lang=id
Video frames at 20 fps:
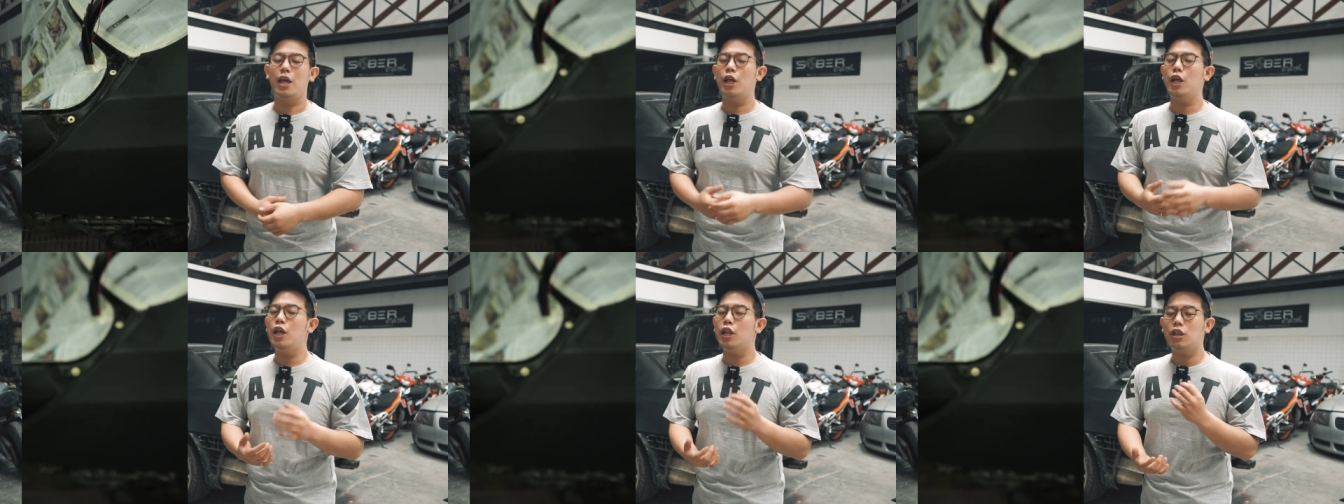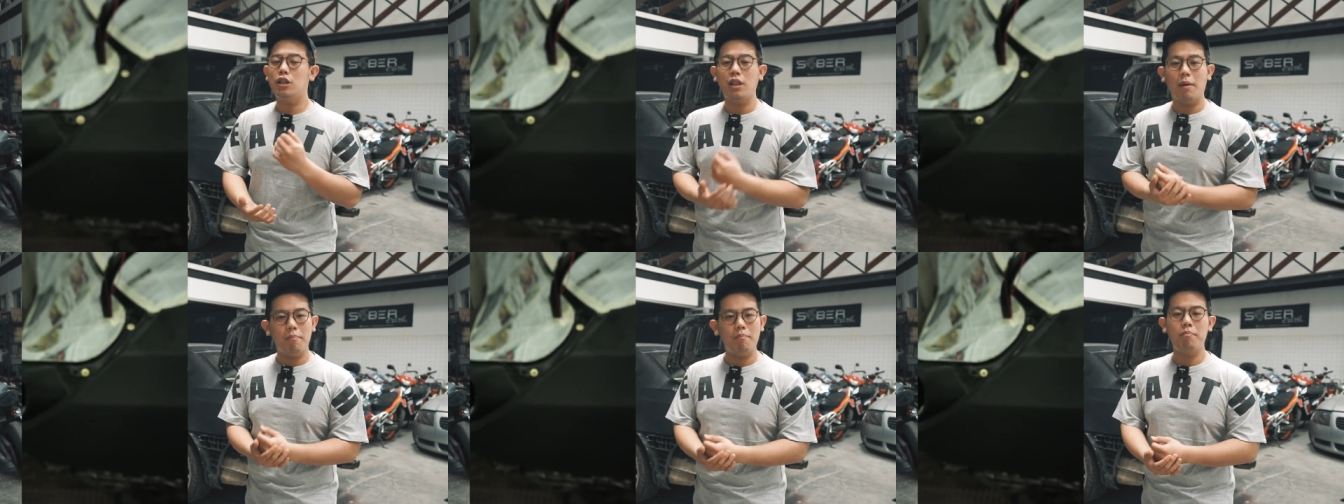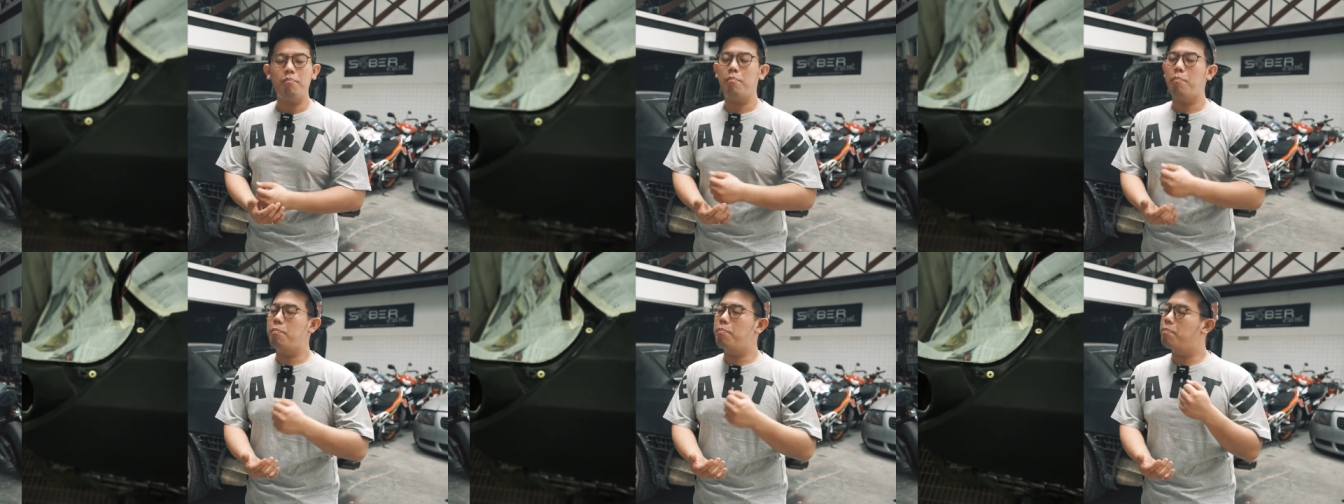Hitam
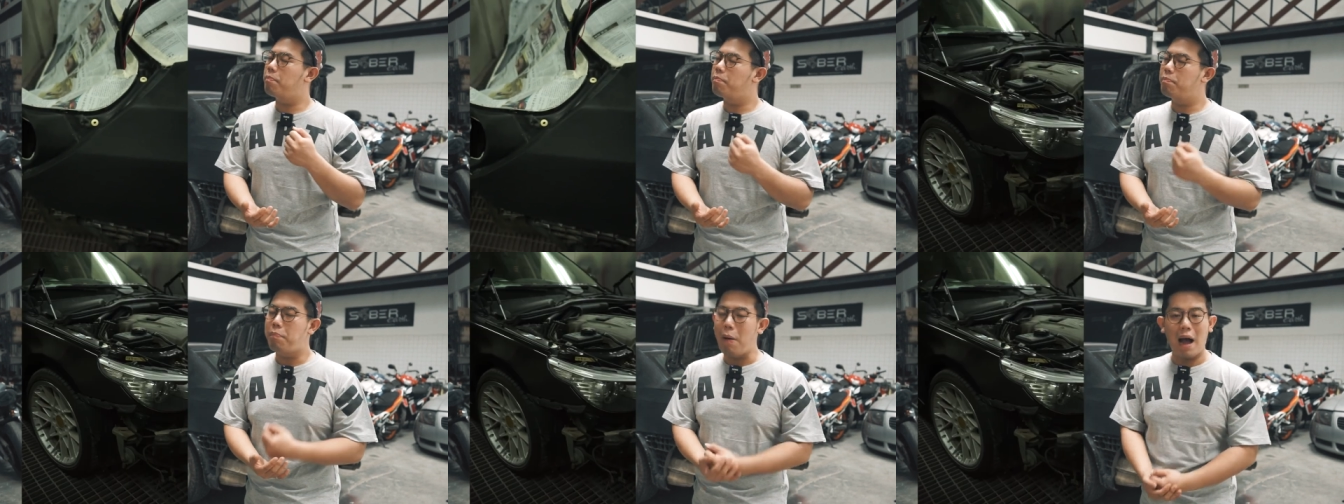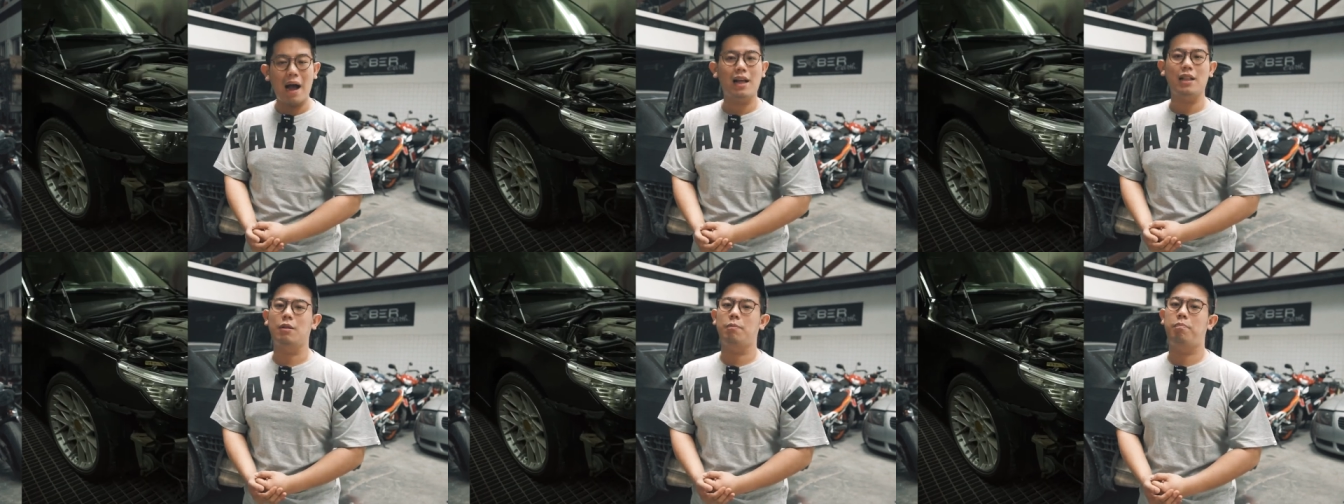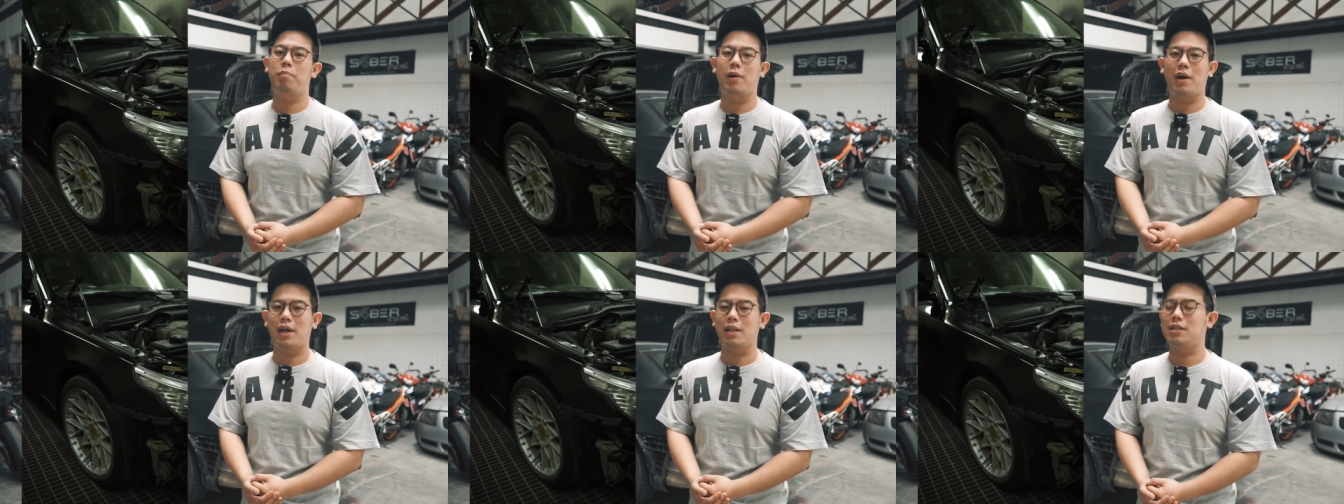banget
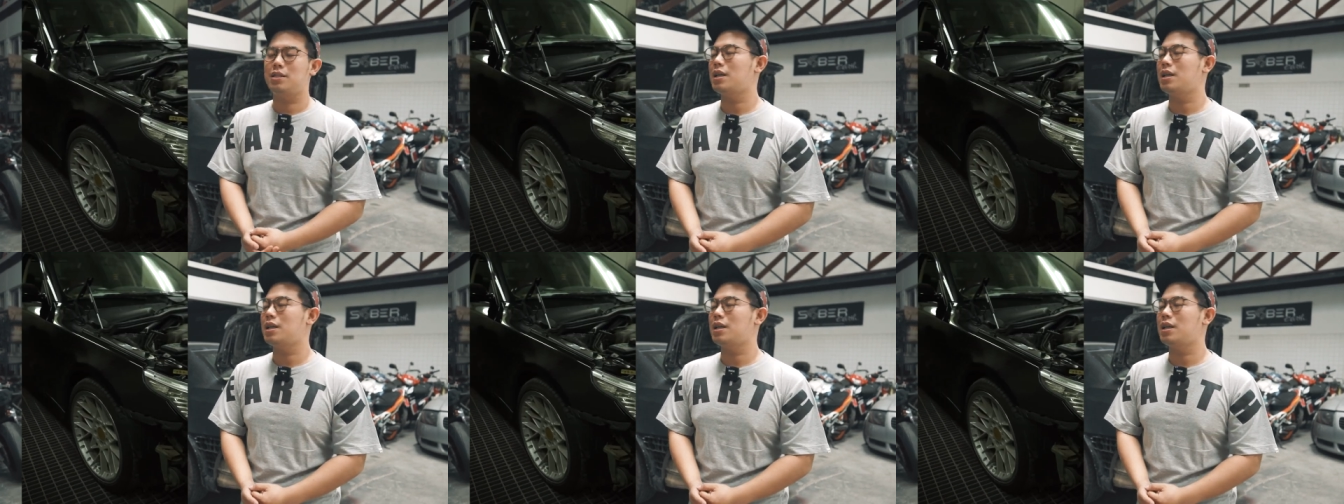peket